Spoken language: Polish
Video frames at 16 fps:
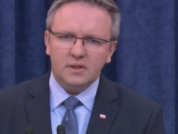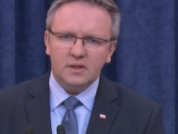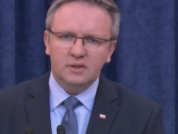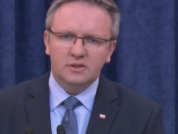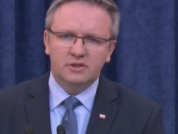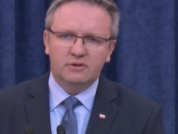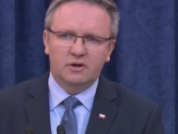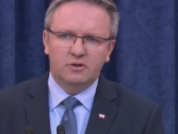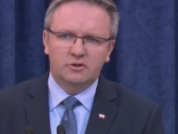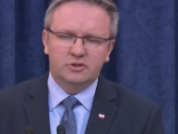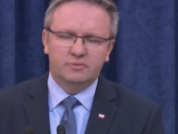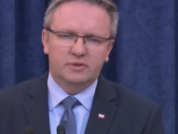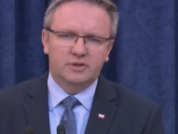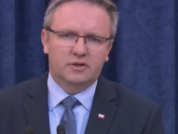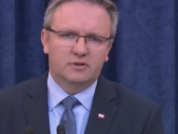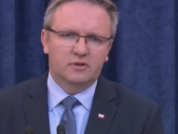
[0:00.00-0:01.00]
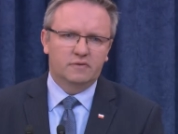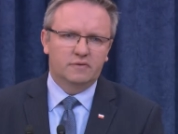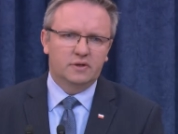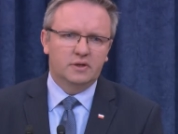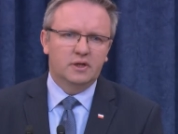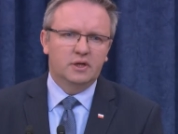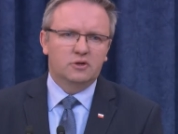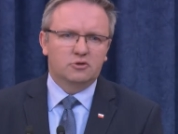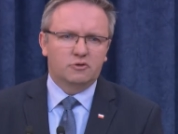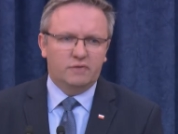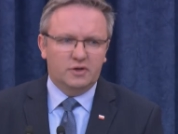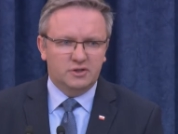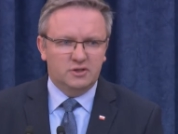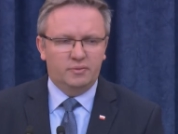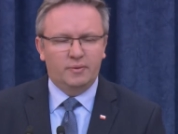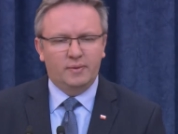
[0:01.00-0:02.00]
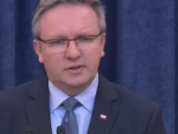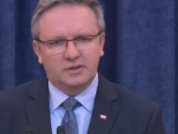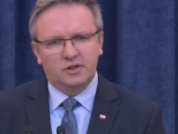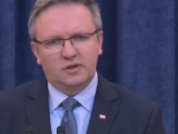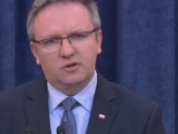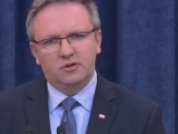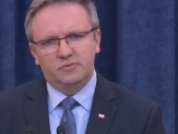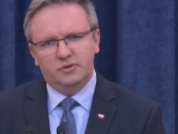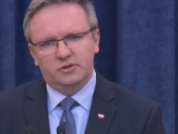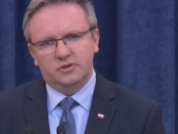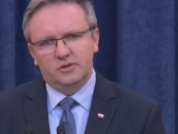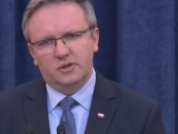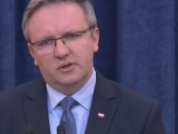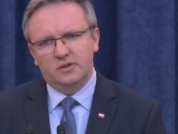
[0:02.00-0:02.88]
działalności międzynarodowej, to właśnie dyplomacja ekonomiczna.